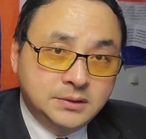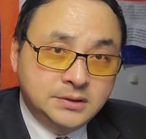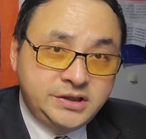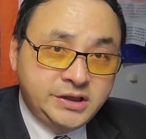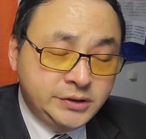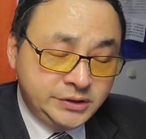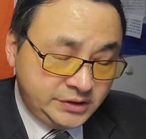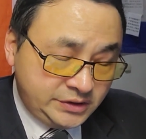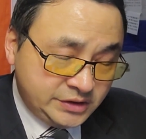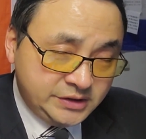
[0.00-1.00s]
全
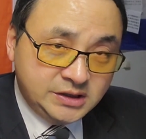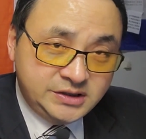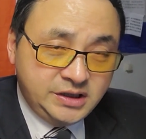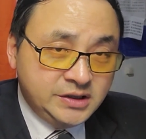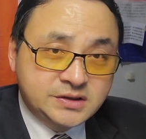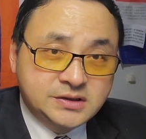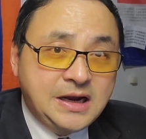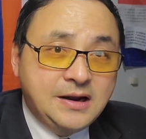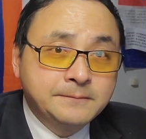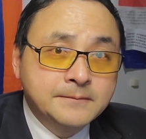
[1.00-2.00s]
世界前十
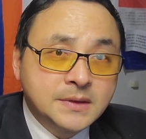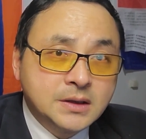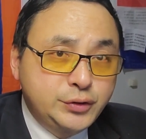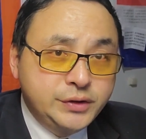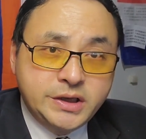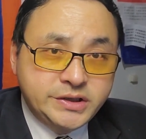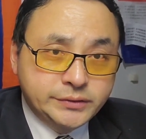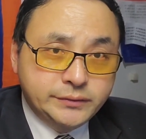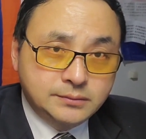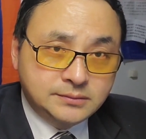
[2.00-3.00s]
大狙击记
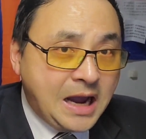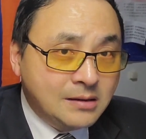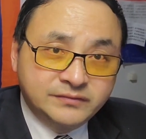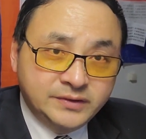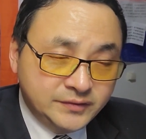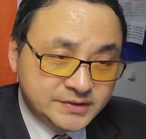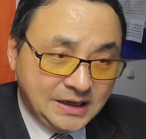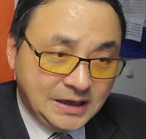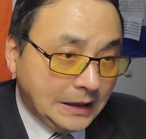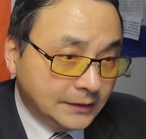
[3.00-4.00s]
录大部分都加拿
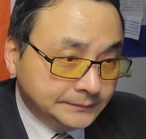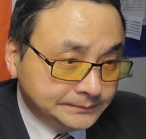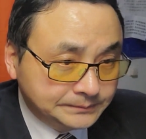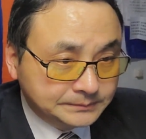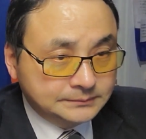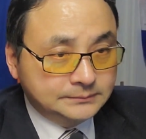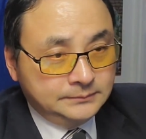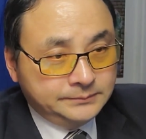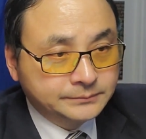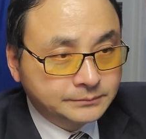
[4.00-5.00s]
大人。